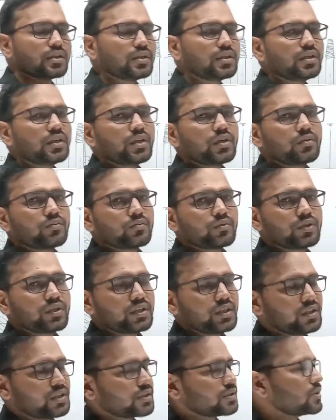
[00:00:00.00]
है वो
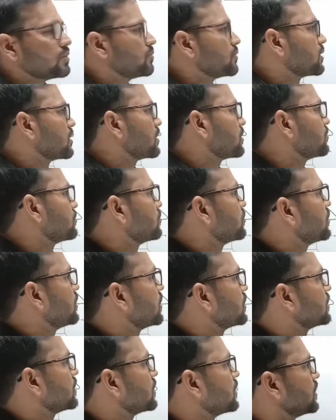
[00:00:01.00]
लीकेज मतलब जो
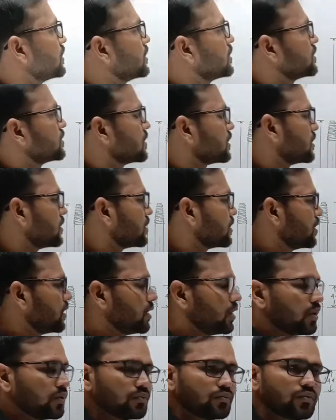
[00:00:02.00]
इलेक्ट्रिक लीकेज करंट है
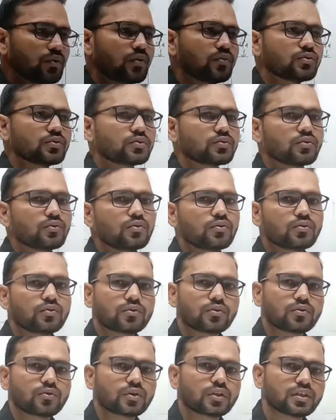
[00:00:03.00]
वो उसको
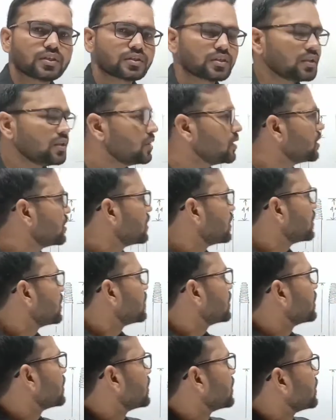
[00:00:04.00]
रोकने से
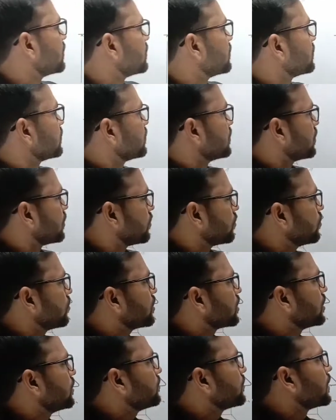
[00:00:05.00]
रोक
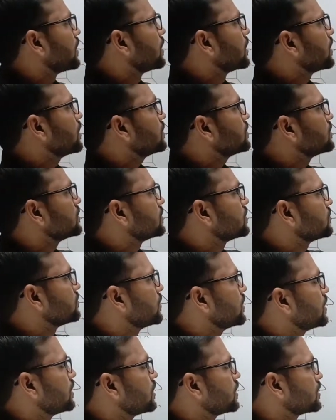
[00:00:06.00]
नहीं पाएगा
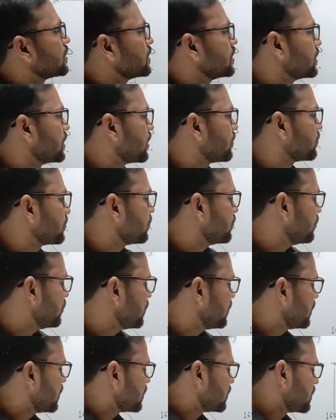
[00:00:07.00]
जिसमें आपको
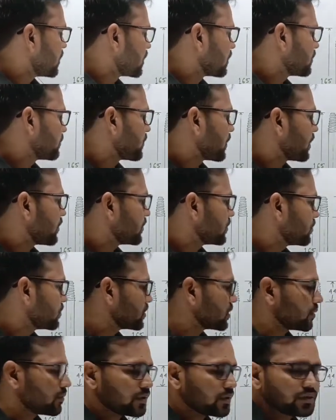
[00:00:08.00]
यंत्र विद्युत
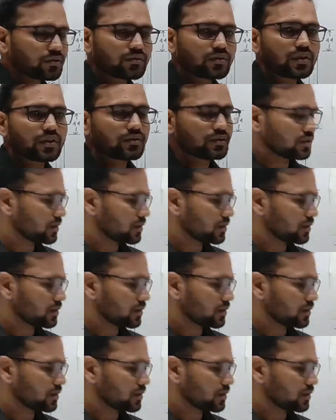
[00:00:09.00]
समर्थ होना